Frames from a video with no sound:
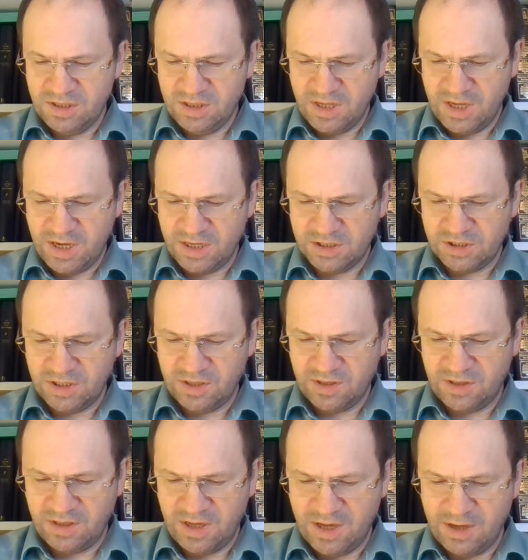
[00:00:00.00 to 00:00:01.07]
nasze
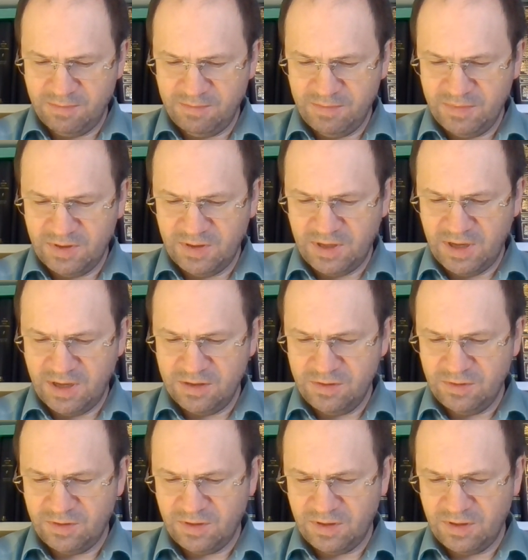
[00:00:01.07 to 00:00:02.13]
sam
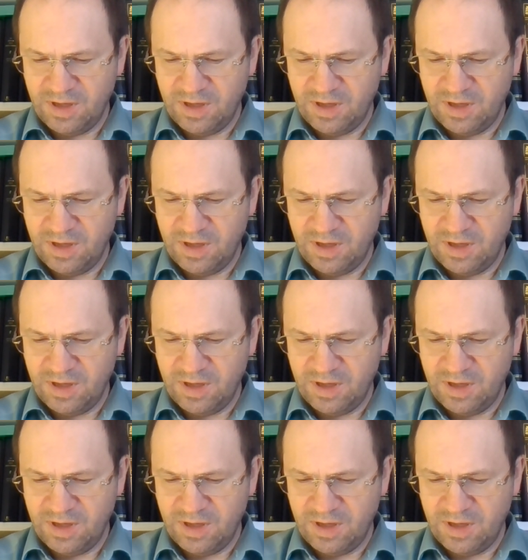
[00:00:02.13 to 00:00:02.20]
zaniósł